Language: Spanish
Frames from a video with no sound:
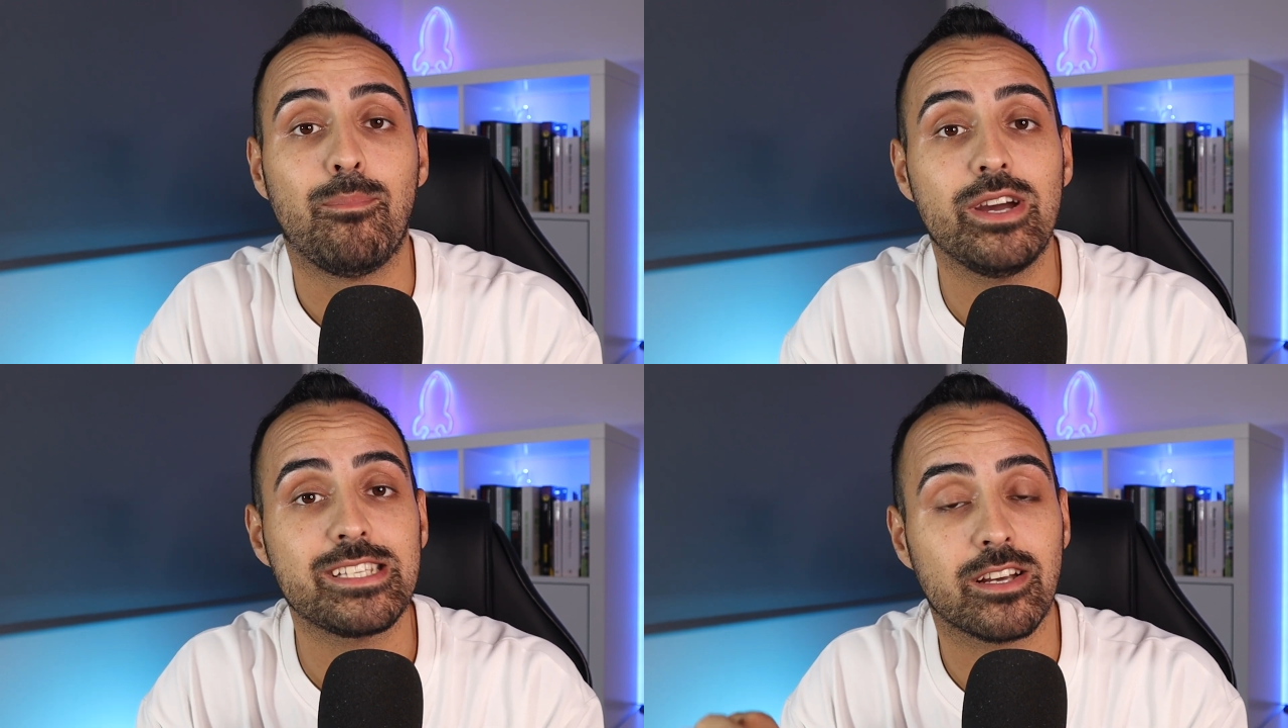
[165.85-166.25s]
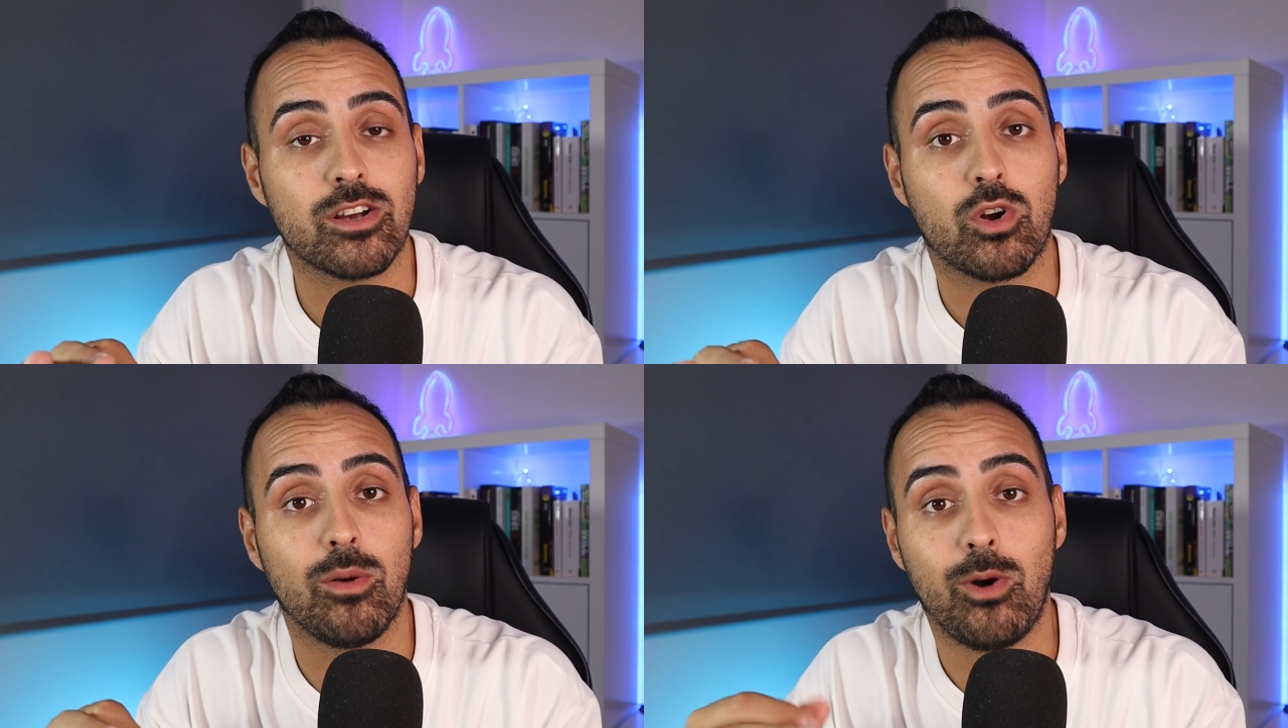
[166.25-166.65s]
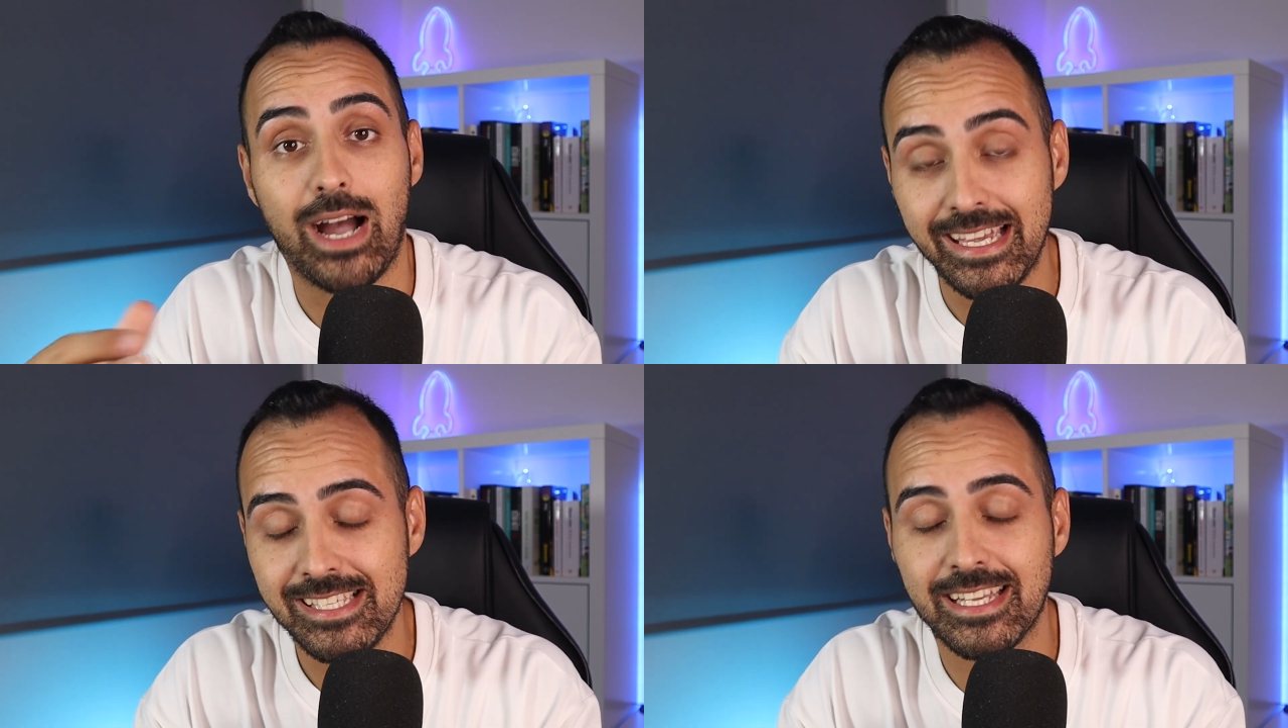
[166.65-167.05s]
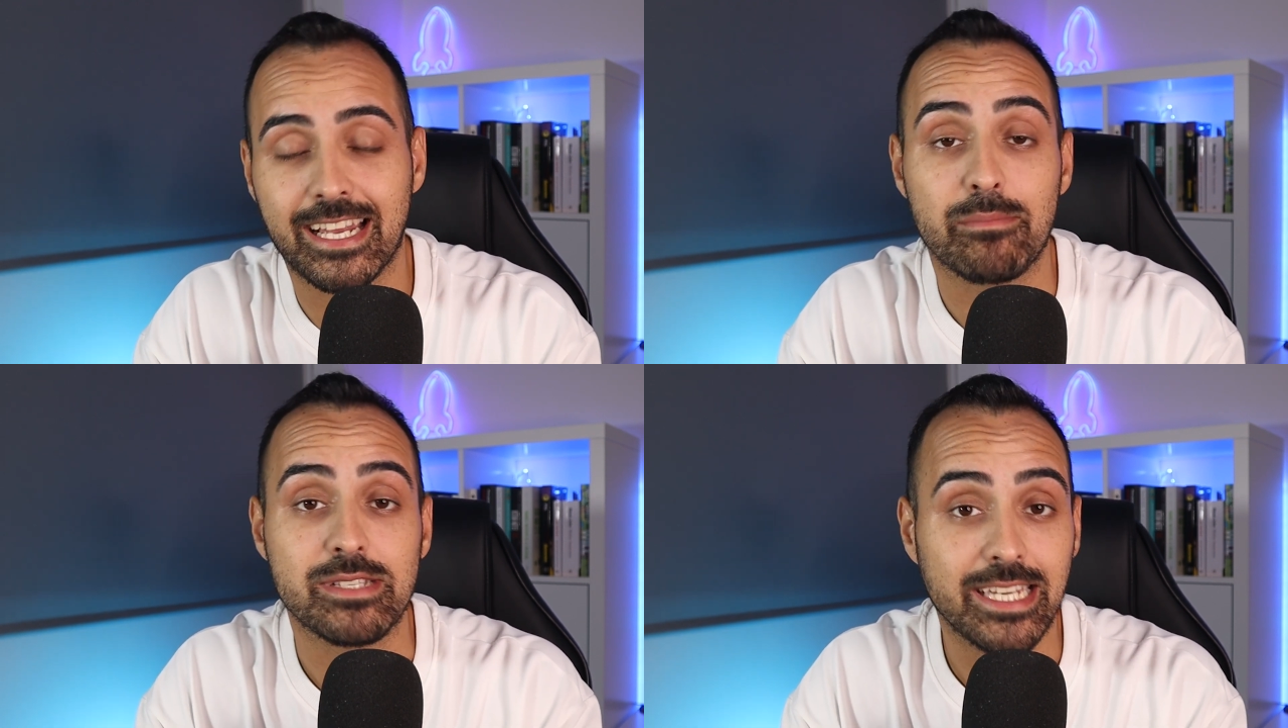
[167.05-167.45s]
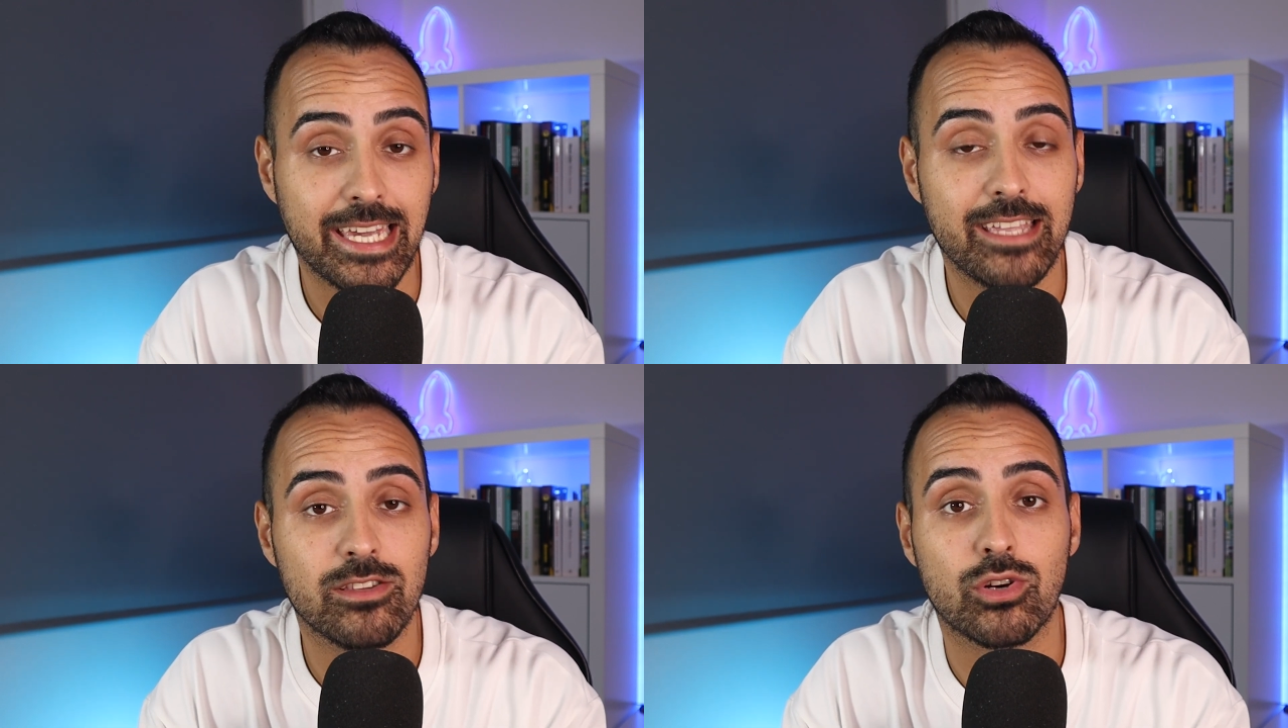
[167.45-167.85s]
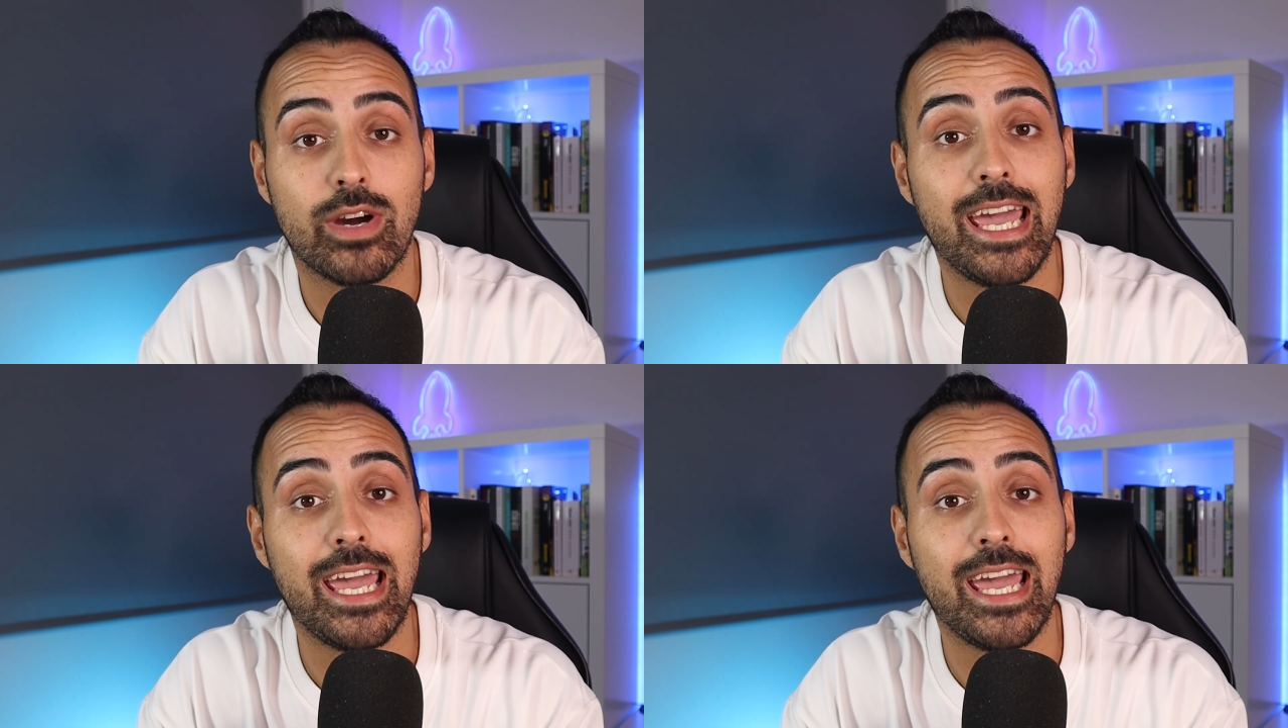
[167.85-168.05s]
Pues como a Instagram sí que entro,